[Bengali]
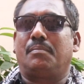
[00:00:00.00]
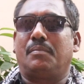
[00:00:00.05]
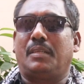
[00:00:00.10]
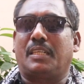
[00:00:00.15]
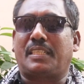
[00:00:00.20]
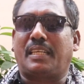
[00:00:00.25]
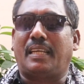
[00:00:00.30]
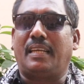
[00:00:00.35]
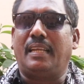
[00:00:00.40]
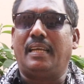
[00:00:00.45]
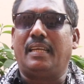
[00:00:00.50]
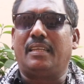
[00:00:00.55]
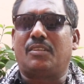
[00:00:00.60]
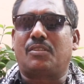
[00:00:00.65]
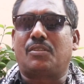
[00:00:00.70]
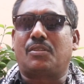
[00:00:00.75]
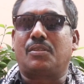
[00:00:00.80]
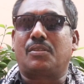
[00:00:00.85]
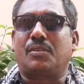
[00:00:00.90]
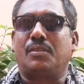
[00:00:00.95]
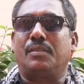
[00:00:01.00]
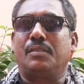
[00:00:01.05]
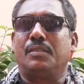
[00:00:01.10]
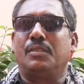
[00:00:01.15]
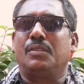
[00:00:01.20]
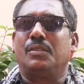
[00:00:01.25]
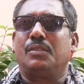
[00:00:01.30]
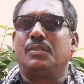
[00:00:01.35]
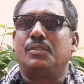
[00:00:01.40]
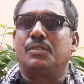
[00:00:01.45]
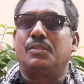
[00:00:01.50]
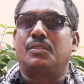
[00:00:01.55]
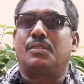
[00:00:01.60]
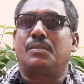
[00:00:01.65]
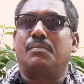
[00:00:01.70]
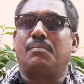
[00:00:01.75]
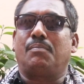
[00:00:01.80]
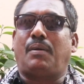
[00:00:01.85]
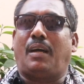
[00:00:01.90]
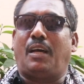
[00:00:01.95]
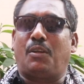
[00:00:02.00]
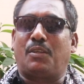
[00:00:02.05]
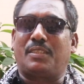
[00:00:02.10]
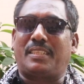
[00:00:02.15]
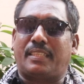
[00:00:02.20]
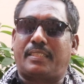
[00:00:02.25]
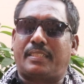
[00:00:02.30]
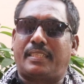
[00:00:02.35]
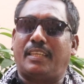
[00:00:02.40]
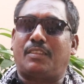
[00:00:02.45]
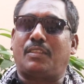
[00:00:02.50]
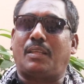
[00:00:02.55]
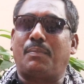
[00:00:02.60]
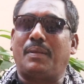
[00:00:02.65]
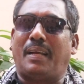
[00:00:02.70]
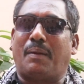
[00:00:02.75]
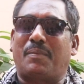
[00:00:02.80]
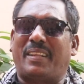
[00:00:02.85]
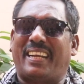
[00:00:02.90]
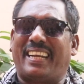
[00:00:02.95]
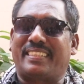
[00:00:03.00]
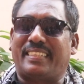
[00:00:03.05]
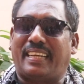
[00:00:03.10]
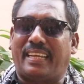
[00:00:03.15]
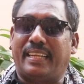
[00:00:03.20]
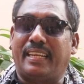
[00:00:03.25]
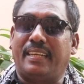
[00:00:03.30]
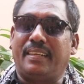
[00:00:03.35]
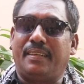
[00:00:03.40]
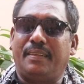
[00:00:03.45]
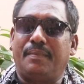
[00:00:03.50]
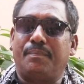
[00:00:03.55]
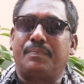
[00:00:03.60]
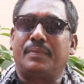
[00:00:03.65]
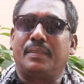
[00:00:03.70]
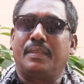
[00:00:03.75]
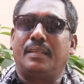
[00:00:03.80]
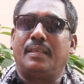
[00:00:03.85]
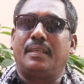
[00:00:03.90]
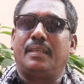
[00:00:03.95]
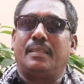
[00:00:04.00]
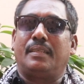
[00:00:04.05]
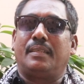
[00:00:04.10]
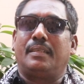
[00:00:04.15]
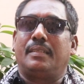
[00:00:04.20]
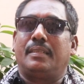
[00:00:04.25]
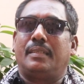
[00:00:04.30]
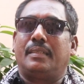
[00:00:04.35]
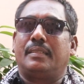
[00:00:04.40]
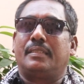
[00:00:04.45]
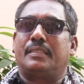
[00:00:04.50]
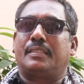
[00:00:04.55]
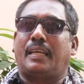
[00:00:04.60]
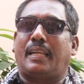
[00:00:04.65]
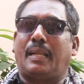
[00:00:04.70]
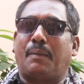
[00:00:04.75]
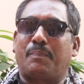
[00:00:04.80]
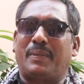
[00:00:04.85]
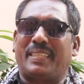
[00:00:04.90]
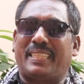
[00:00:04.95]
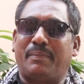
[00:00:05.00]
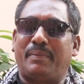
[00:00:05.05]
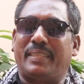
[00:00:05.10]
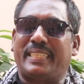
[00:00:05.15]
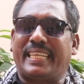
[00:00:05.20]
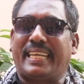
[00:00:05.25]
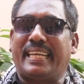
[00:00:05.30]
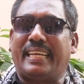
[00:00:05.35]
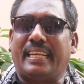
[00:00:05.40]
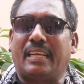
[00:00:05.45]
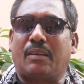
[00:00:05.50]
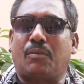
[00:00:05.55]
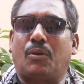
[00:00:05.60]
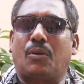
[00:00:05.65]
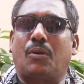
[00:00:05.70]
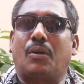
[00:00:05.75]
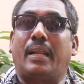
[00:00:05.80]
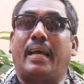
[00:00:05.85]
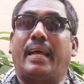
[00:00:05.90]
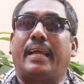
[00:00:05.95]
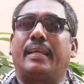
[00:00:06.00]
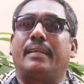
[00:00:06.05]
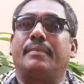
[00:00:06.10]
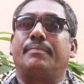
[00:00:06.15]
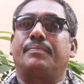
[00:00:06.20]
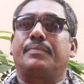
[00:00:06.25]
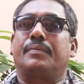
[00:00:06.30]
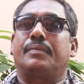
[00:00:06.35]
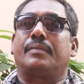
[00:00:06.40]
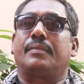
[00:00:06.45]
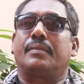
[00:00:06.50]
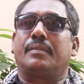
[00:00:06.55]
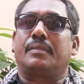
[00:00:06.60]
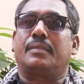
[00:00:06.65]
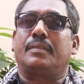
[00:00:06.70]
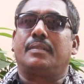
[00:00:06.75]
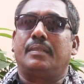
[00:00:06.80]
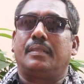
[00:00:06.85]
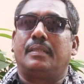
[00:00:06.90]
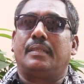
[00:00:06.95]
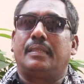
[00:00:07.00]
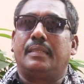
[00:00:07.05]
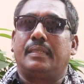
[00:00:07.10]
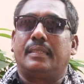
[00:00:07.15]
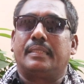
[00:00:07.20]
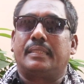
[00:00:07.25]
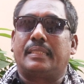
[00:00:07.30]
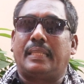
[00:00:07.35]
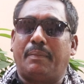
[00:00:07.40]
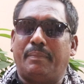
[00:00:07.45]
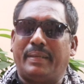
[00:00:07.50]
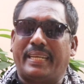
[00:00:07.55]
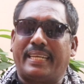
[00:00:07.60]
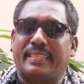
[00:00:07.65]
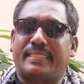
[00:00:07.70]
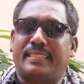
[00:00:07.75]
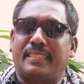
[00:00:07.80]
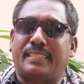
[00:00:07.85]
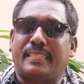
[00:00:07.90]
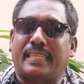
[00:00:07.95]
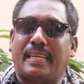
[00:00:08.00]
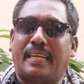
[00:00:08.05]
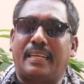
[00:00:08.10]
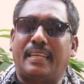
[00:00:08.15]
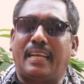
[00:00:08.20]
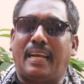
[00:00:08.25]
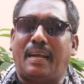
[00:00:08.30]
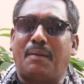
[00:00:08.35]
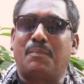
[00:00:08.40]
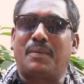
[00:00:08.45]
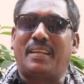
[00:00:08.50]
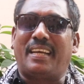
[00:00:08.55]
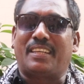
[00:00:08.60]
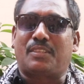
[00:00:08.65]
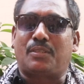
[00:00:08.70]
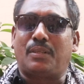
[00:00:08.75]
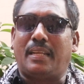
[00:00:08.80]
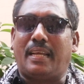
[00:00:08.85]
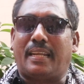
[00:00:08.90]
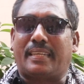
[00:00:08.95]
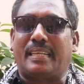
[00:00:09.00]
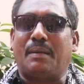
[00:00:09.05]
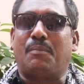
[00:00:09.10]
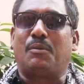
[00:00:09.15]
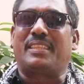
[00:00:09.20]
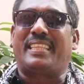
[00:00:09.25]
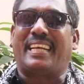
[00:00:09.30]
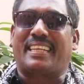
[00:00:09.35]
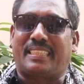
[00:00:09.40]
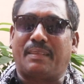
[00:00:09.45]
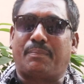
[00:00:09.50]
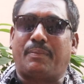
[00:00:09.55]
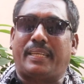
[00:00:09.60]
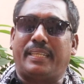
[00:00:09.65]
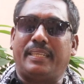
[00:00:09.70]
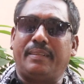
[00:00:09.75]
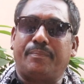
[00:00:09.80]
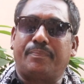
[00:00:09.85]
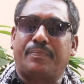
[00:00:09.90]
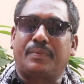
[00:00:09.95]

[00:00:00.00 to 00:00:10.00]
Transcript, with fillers: মাসাল্লাহ ভালো যাচ্ছে তবে আপনারা জানেন সারা পৃথিবী যেখানে করোনায় থেমে গেছে সেখানে আমরা আসলে আর কেমন থাকতে পারি